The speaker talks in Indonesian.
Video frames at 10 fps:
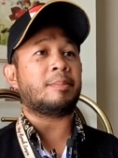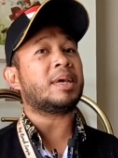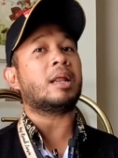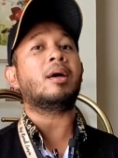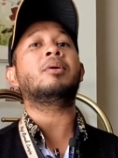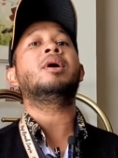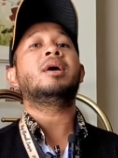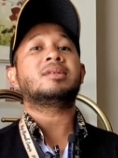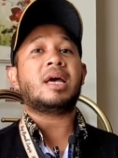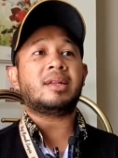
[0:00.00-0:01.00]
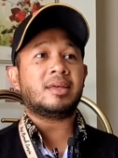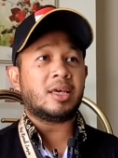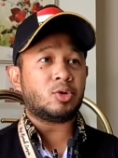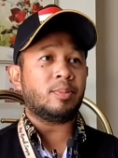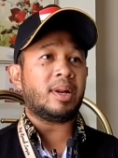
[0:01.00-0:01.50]
Tapi kalau
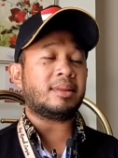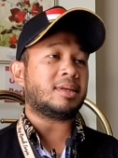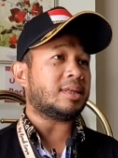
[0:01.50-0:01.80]
seandainya itu berat,